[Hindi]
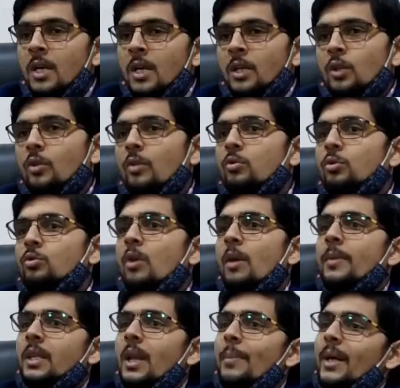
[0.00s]
क्योंकि उसको
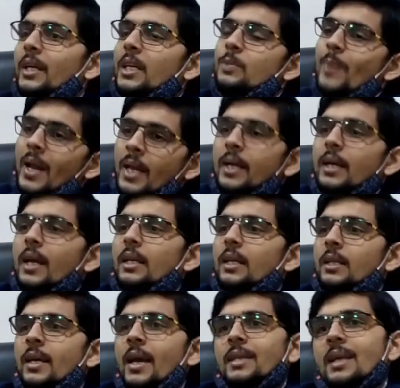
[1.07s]
हम इतना प्रैक्टिस पहले ही करा
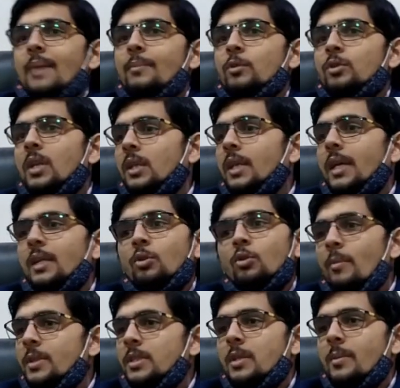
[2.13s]
देते हैं कि एग्जाम में उसको लगता है तो
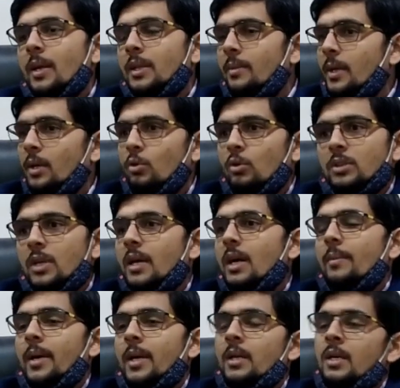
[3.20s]
कॉमन सी बात है मेरे रोज का
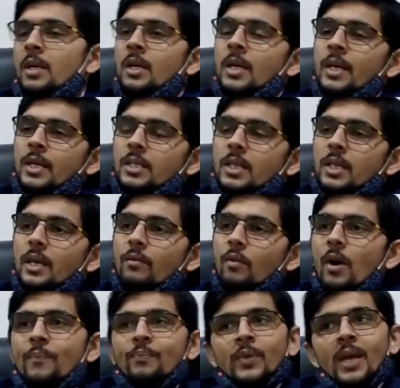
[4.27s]
काम है इसलिए
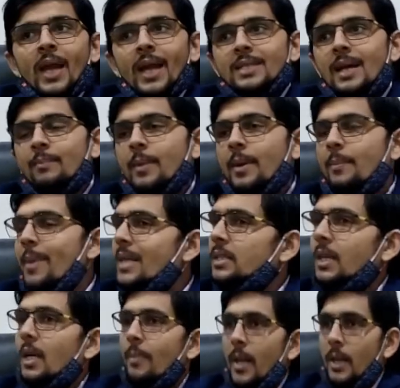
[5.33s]
वो एग्जाम में
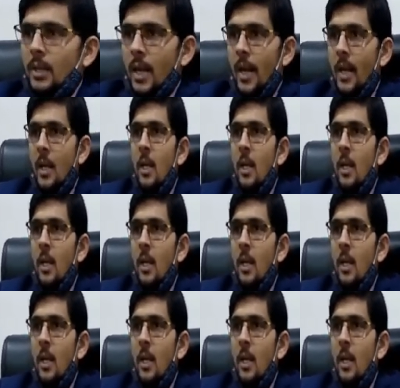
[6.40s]
बेस्ट कर पाता है